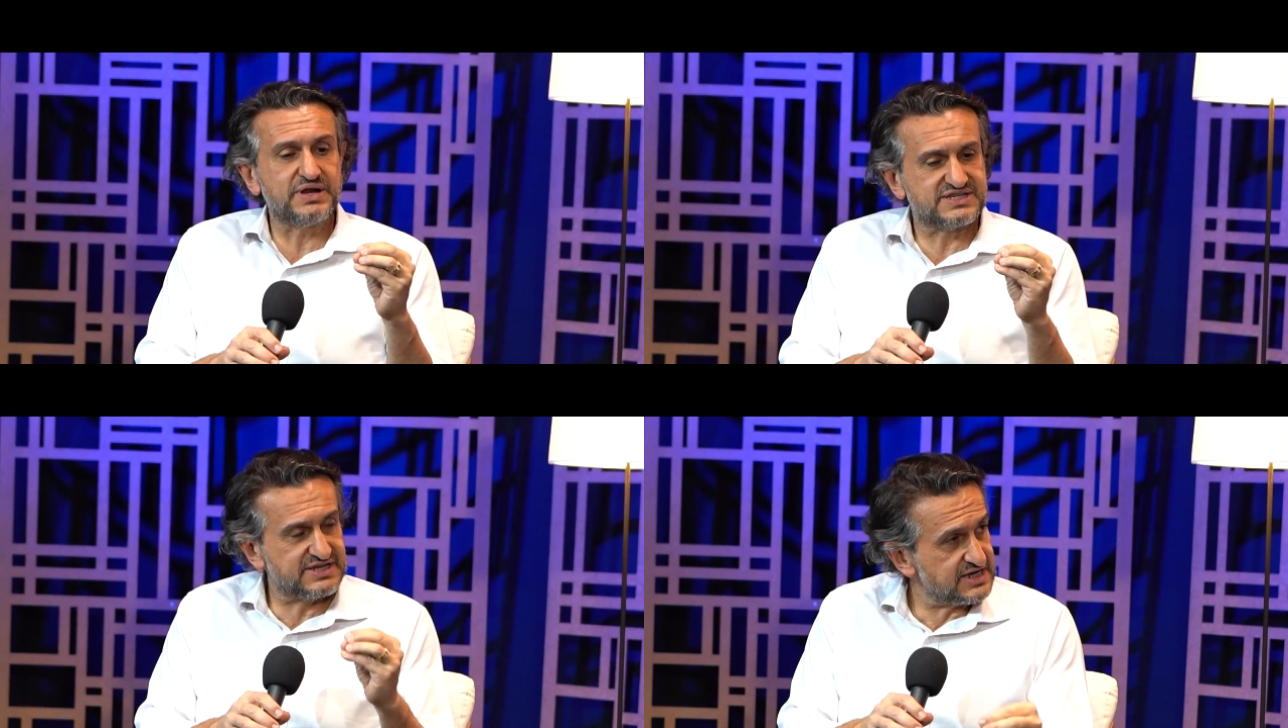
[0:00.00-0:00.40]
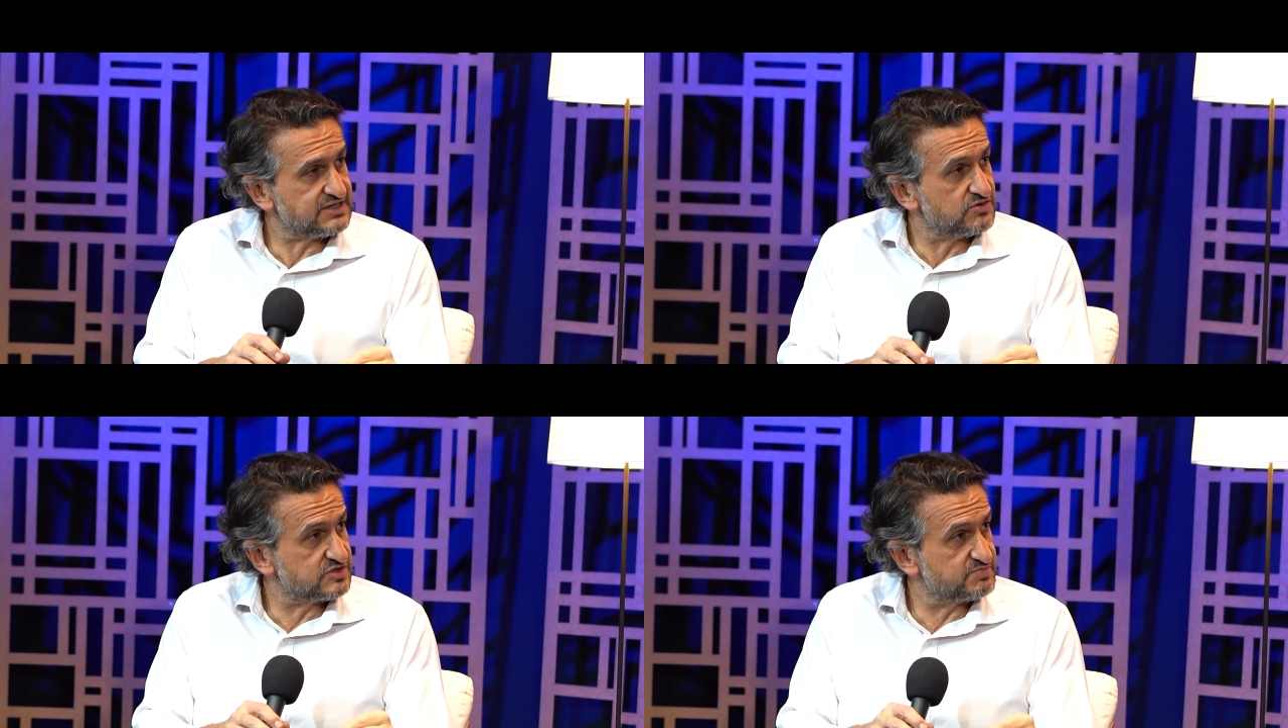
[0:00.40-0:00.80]
é o
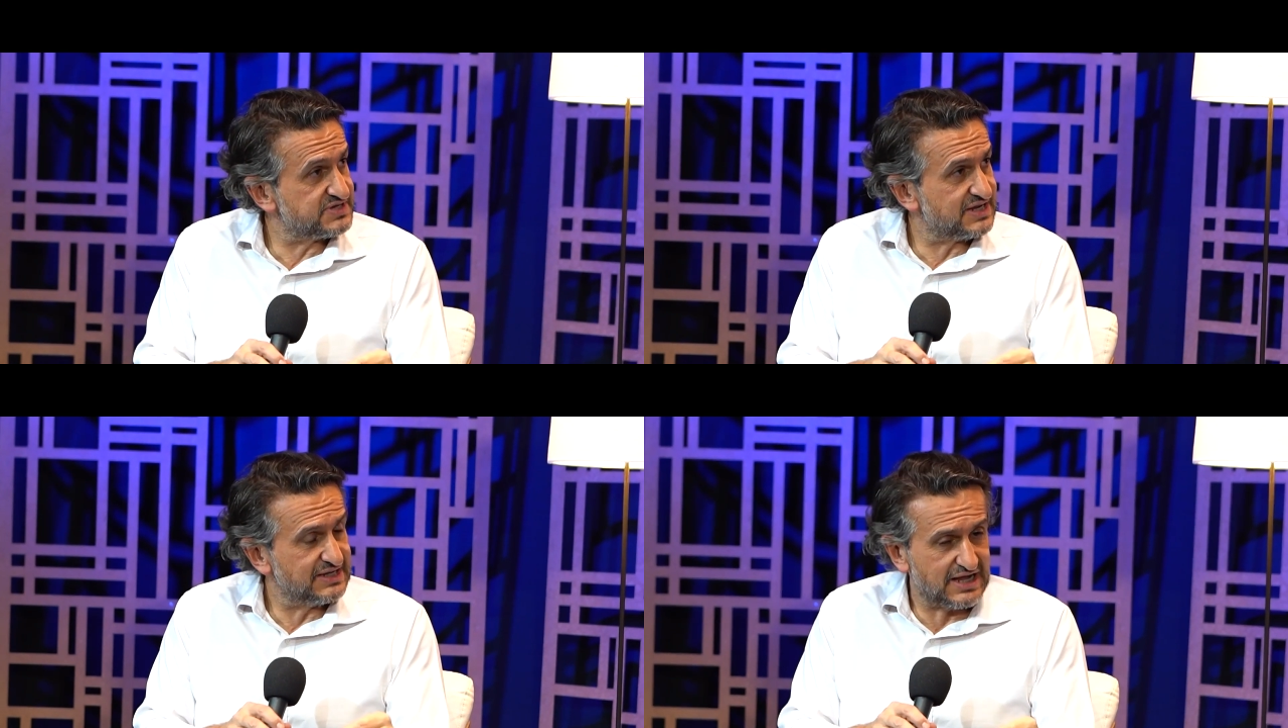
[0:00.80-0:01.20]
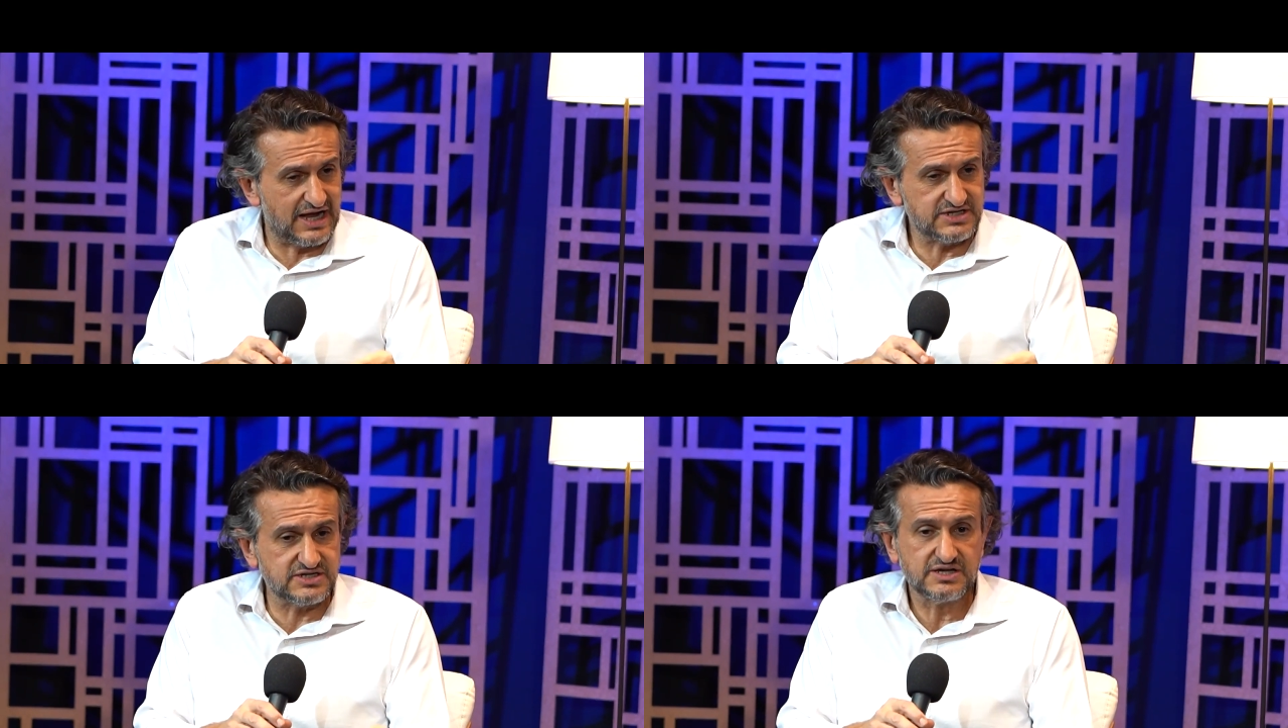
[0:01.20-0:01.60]
presente da nossa
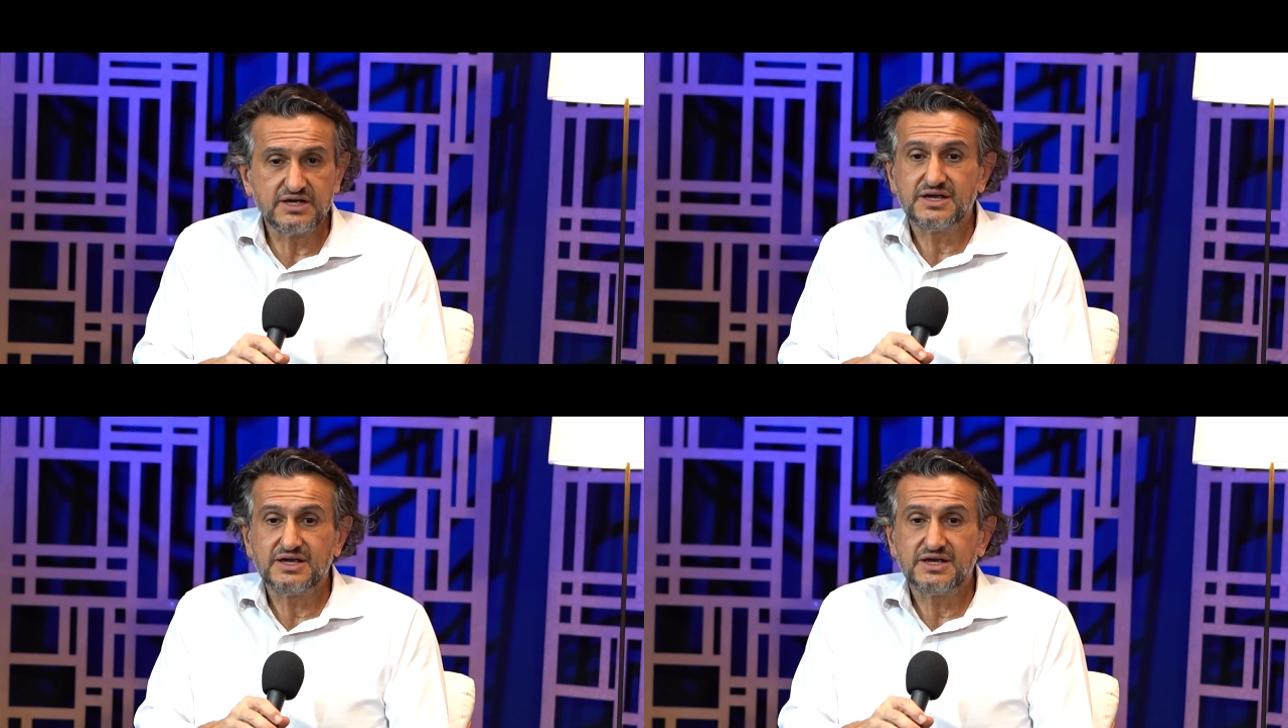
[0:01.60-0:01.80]
especialidade